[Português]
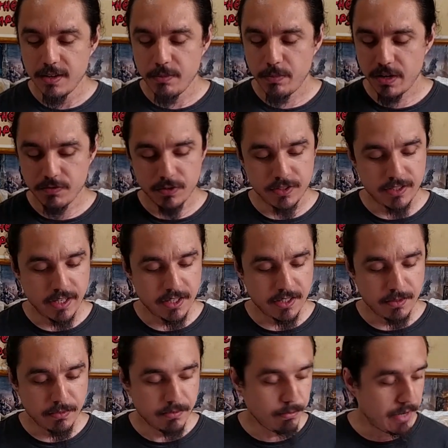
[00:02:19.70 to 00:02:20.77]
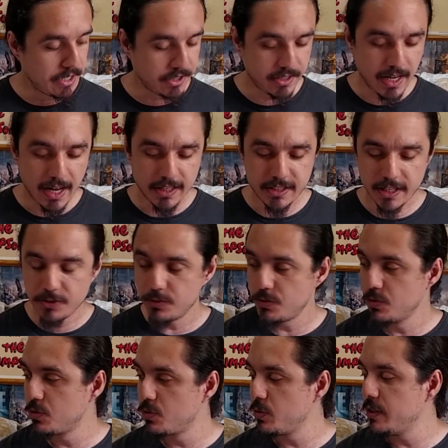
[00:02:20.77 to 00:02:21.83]
para vocês mais tarde aí no,
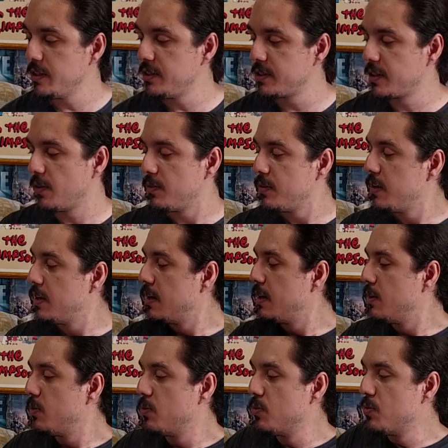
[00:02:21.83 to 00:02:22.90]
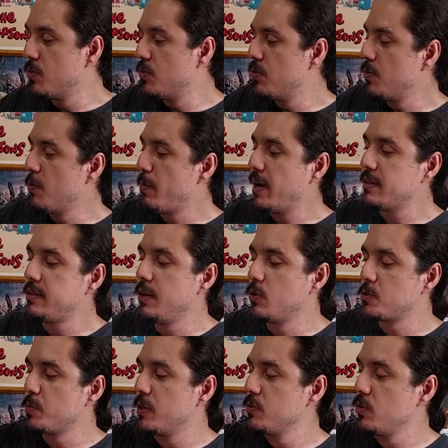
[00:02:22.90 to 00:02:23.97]
no Twitch. Então, o, o
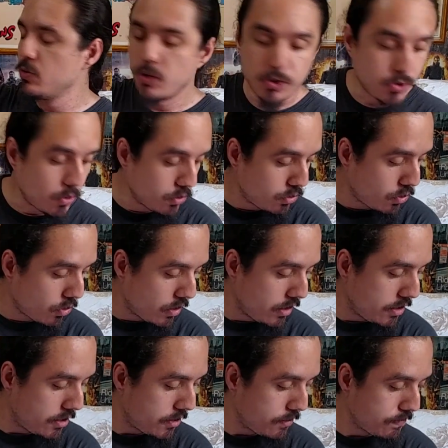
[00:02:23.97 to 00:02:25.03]
Matheus mandou dois controles,